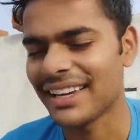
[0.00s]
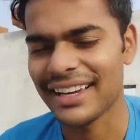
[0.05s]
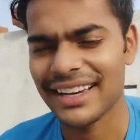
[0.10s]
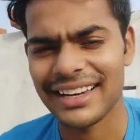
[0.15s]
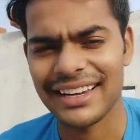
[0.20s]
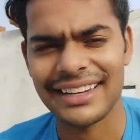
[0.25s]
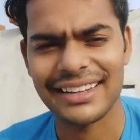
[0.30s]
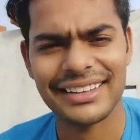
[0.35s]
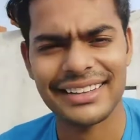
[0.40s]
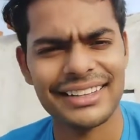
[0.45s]
बाकी
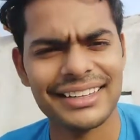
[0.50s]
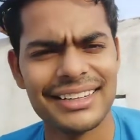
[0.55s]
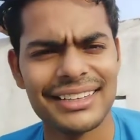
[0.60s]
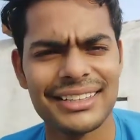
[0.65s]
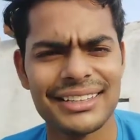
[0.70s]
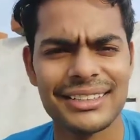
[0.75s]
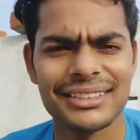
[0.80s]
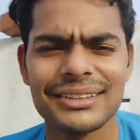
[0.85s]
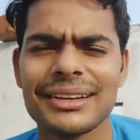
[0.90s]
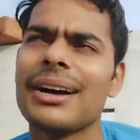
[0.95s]
क्या कहते हैं
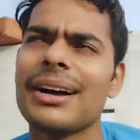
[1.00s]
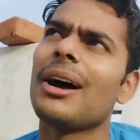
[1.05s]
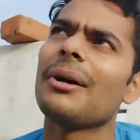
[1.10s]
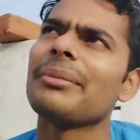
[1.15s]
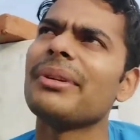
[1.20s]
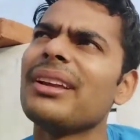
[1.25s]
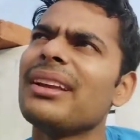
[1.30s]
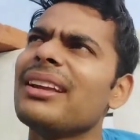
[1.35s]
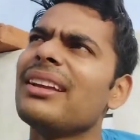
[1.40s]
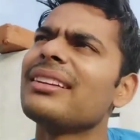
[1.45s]

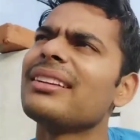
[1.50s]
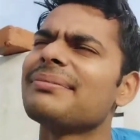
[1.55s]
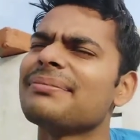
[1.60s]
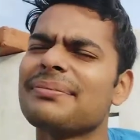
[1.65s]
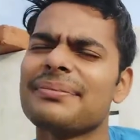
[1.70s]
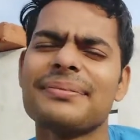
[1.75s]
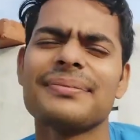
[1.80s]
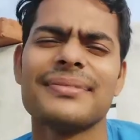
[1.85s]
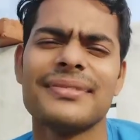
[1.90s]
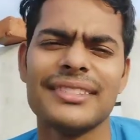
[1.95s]
अभी
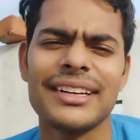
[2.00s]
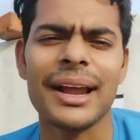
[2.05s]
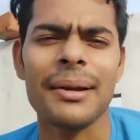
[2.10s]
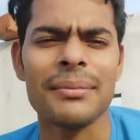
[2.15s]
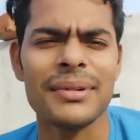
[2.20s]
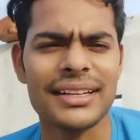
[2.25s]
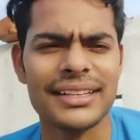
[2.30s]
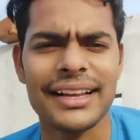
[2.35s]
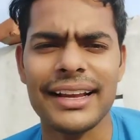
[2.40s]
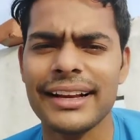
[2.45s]

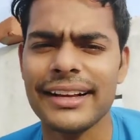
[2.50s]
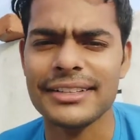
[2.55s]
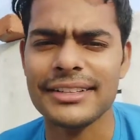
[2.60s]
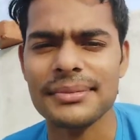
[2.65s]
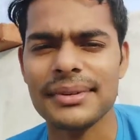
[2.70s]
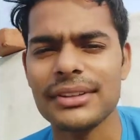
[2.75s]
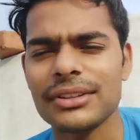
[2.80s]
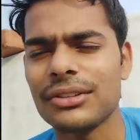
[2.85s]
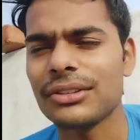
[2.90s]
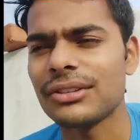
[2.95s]
टाइम लग जाएगा
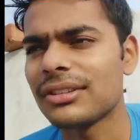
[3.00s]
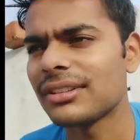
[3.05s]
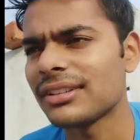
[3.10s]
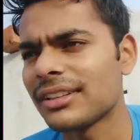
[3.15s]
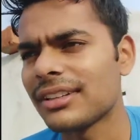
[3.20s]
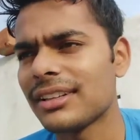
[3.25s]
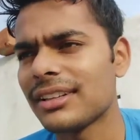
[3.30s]
इसमें तो